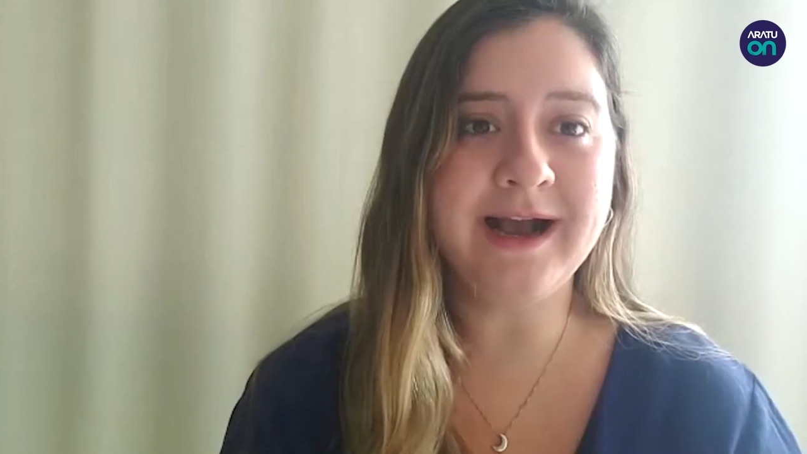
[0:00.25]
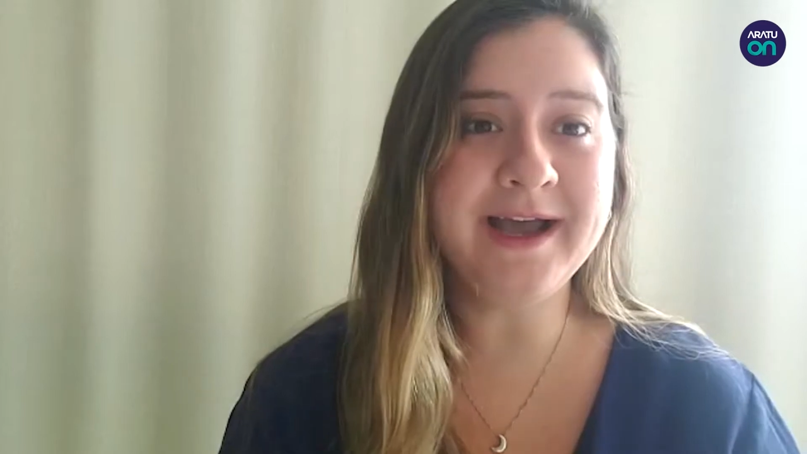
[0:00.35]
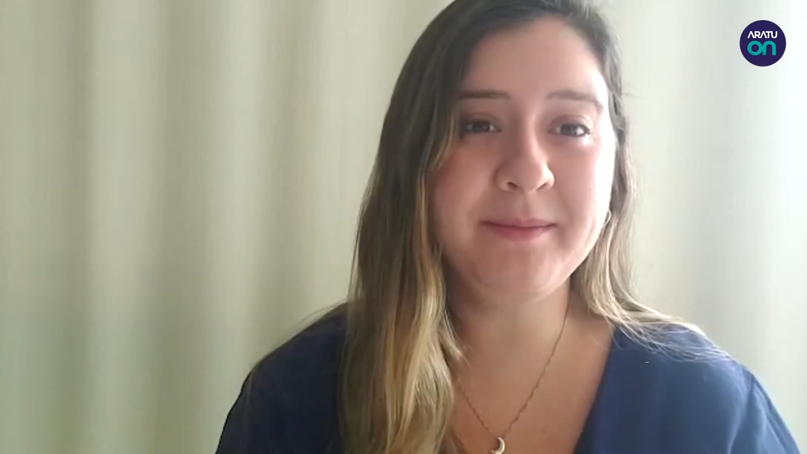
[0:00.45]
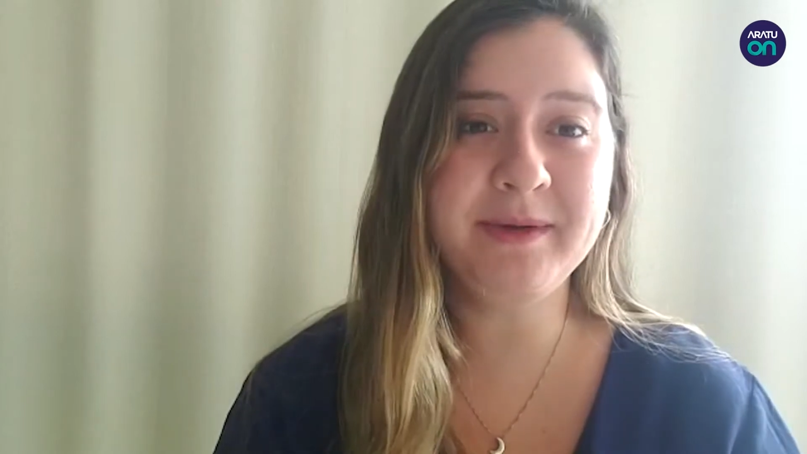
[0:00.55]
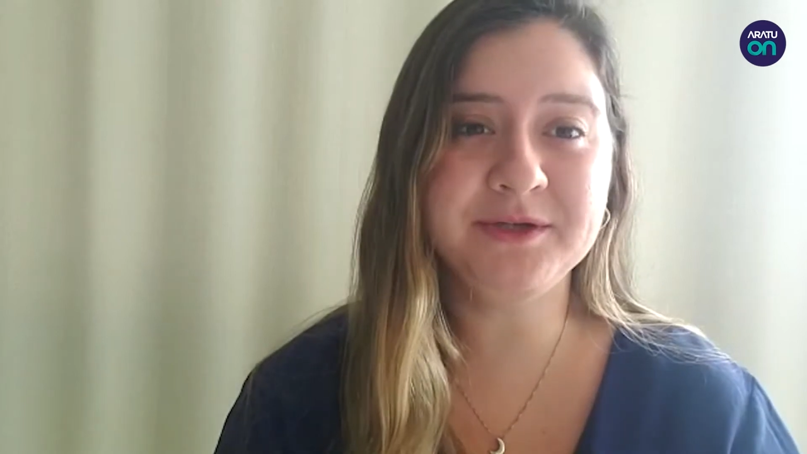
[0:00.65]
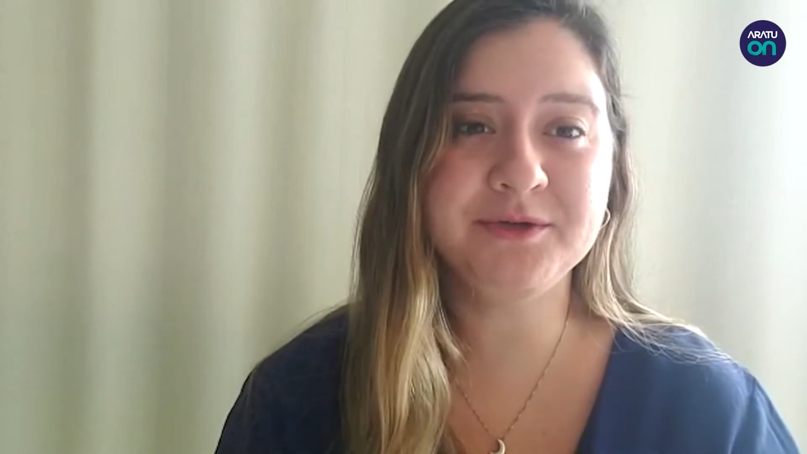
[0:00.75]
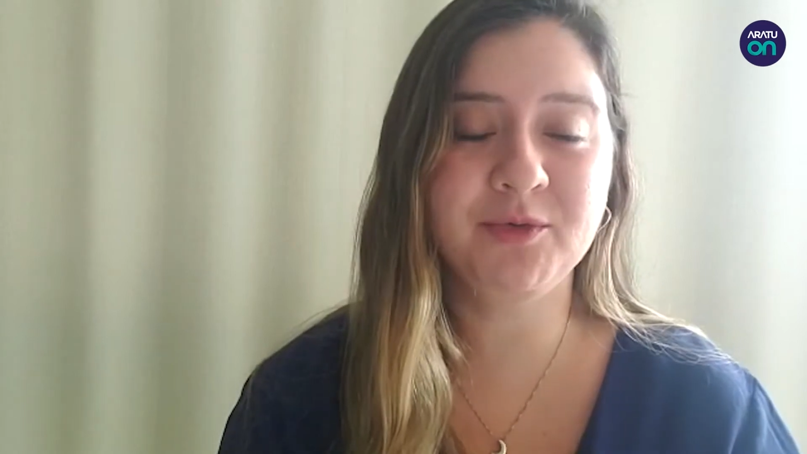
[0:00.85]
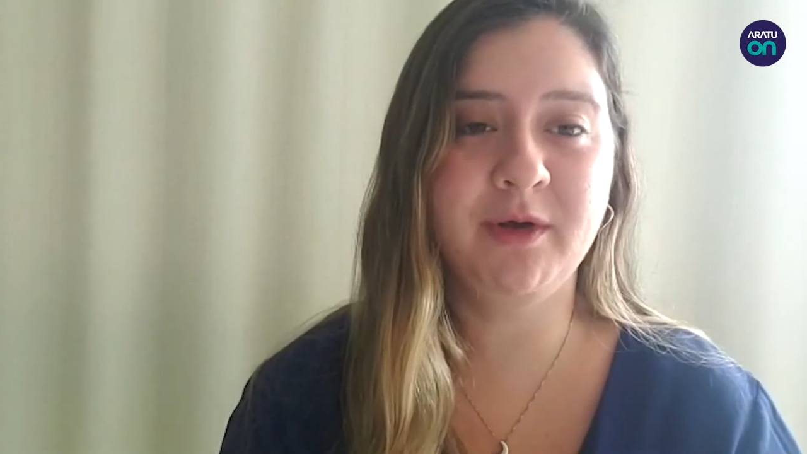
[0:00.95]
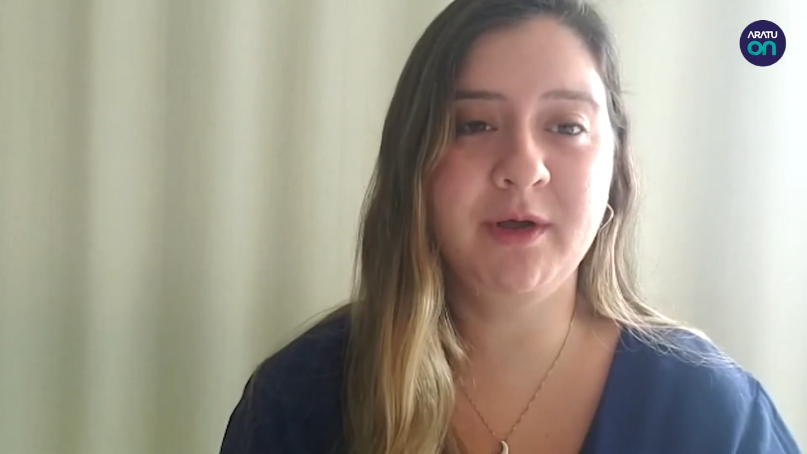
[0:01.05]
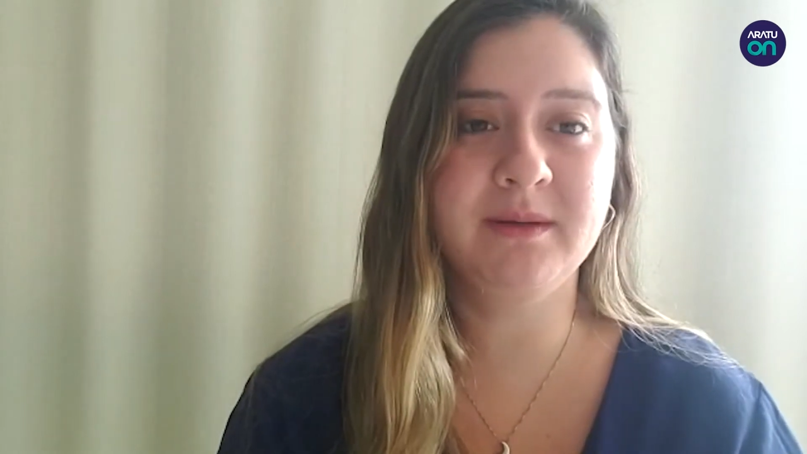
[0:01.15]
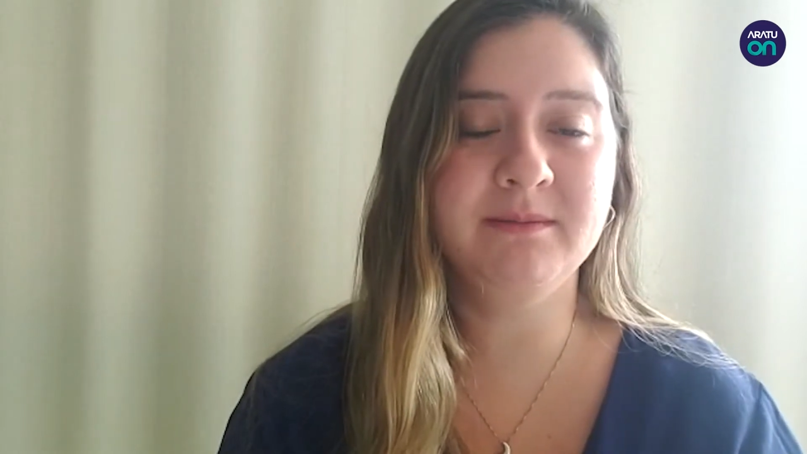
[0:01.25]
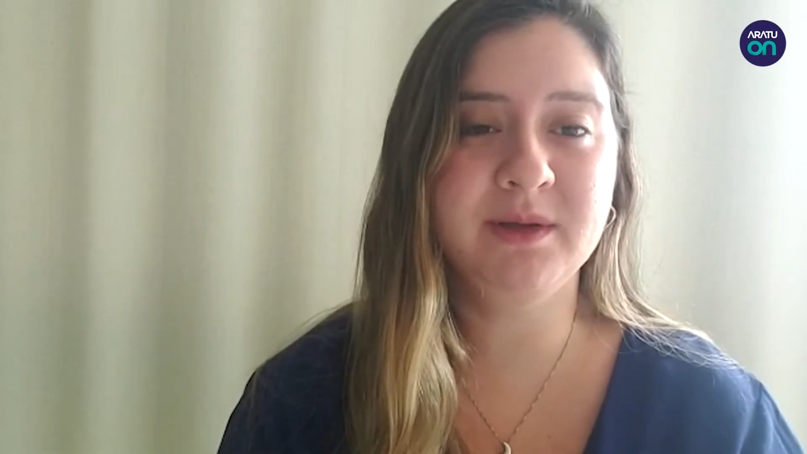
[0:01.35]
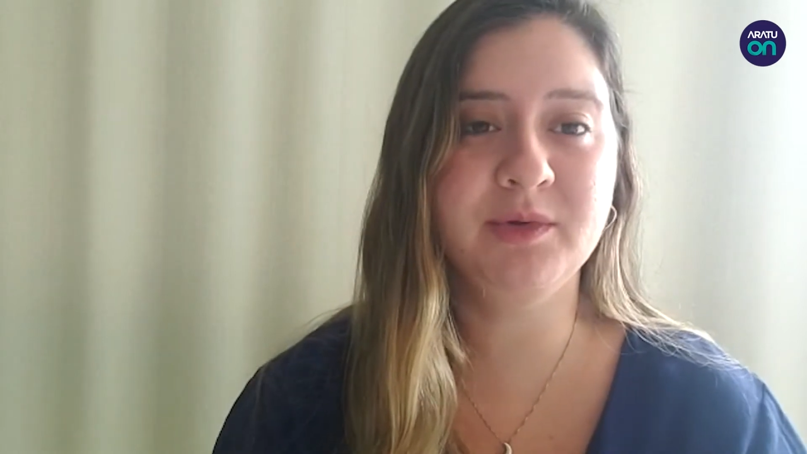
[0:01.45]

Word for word: raramente um relacionamento